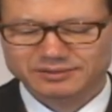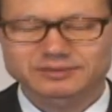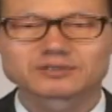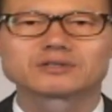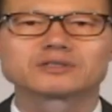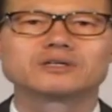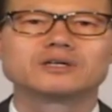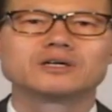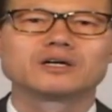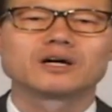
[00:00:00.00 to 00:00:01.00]
К ним
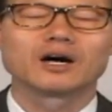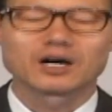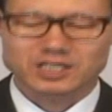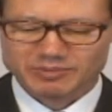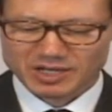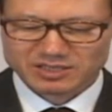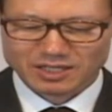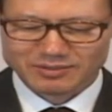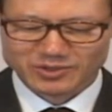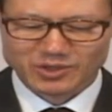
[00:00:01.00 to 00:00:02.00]
пришло осознание
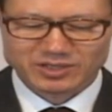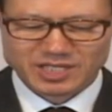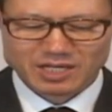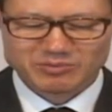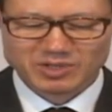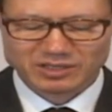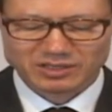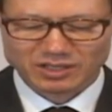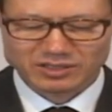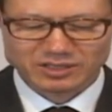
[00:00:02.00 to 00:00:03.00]
того,
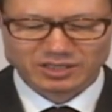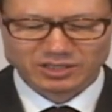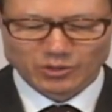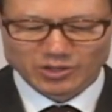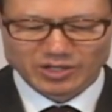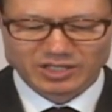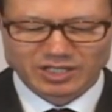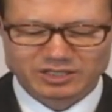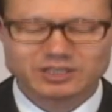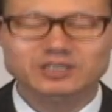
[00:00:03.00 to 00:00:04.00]
что
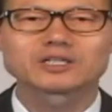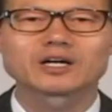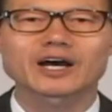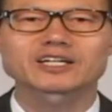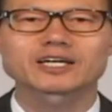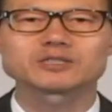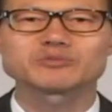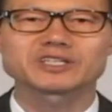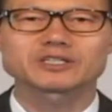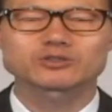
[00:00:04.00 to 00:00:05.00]
Бог даровал
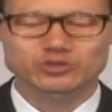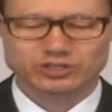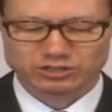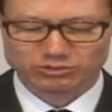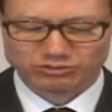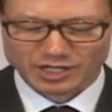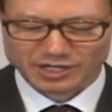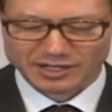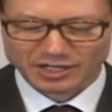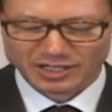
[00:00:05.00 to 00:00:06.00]
даже
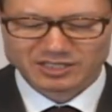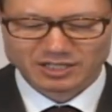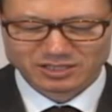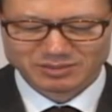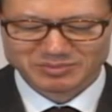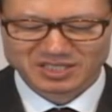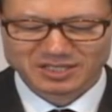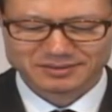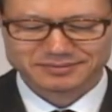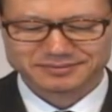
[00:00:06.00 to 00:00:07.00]
язычникам
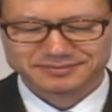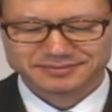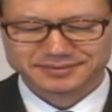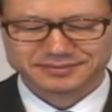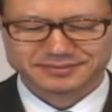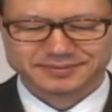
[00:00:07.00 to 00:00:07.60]
покаяние к жизни.